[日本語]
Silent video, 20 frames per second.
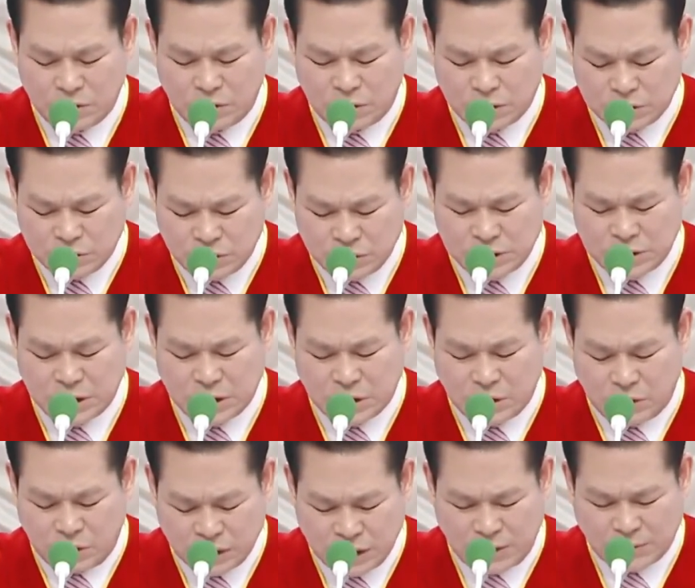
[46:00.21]
り、
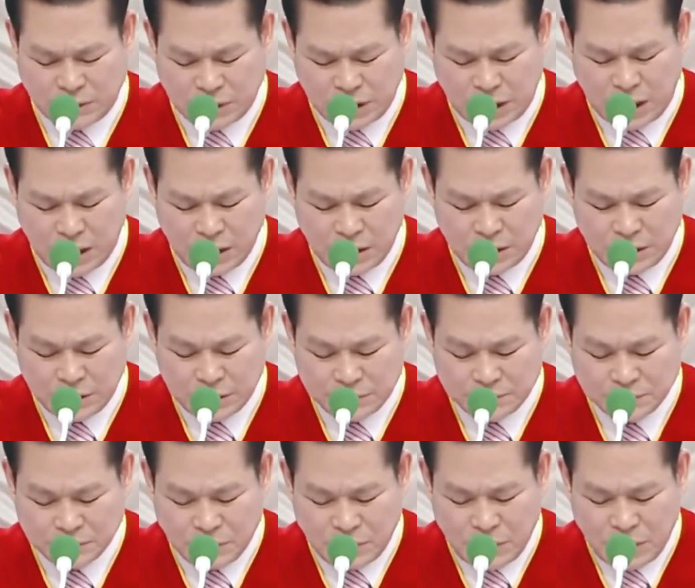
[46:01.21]
家庭も福
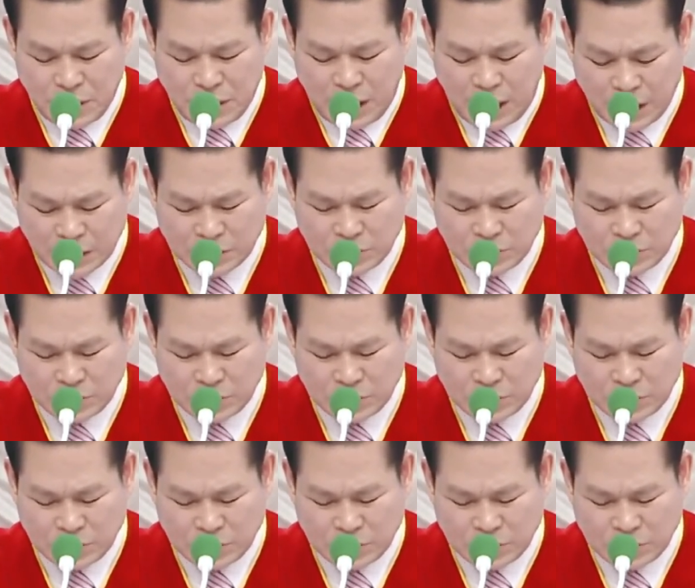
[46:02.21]
音化されま